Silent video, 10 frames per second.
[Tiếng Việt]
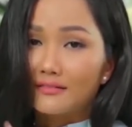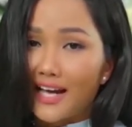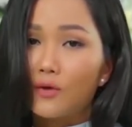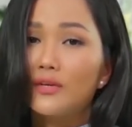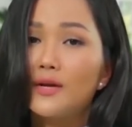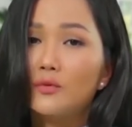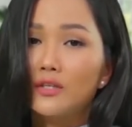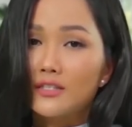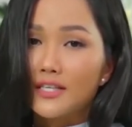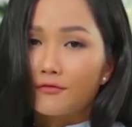tạo nên
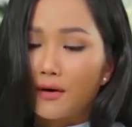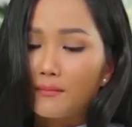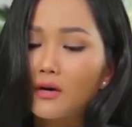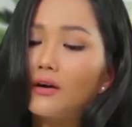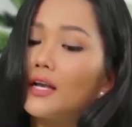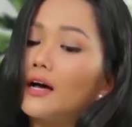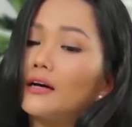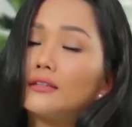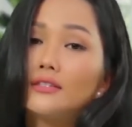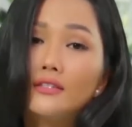những cái sản phẩm gọi
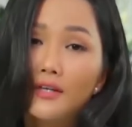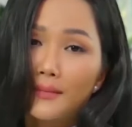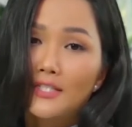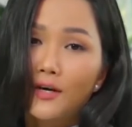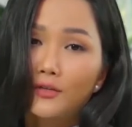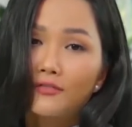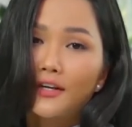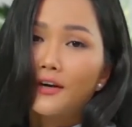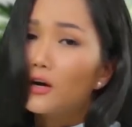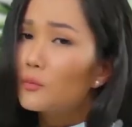là dưỡng ở bên trong như
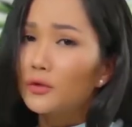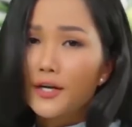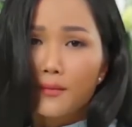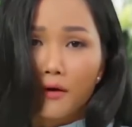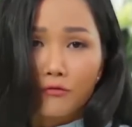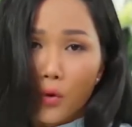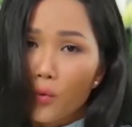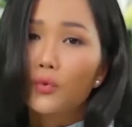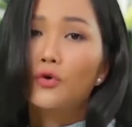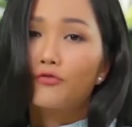vậy đó là một điều mà vô
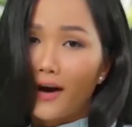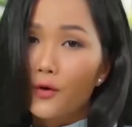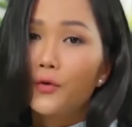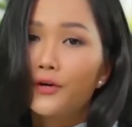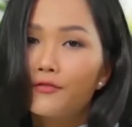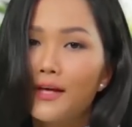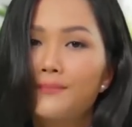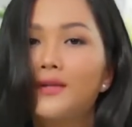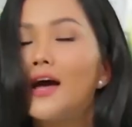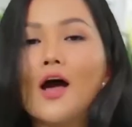cùng đột phá của
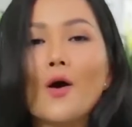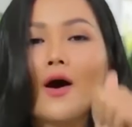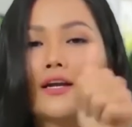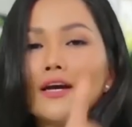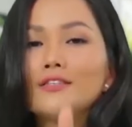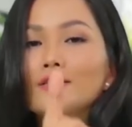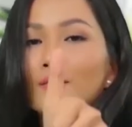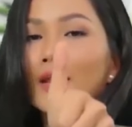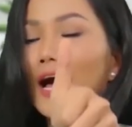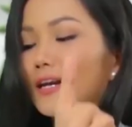Oriflame hoan nghênh cho
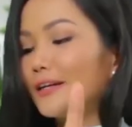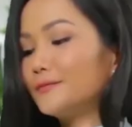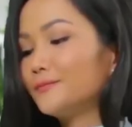một like này